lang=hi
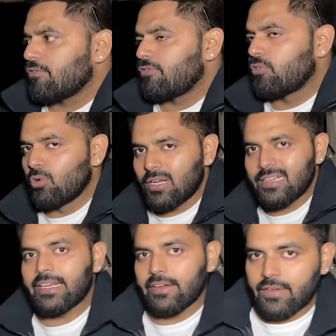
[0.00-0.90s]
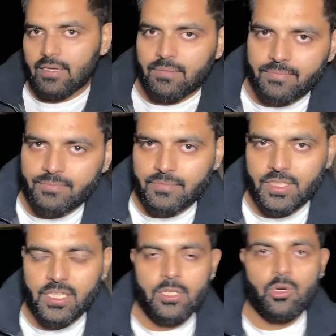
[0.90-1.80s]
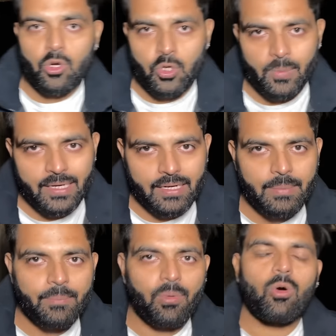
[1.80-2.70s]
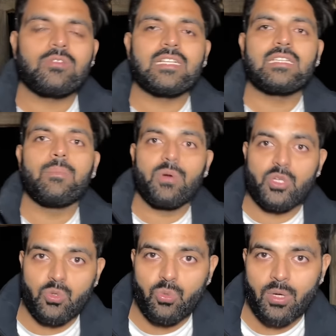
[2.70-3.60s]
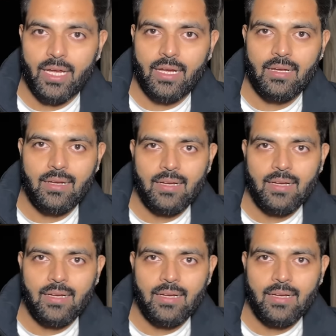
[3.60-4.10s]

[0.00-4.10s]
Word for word: फूलन देवी जिनकी डॉक्यूमेंट्री बहुत ज़्यादा मशहूर है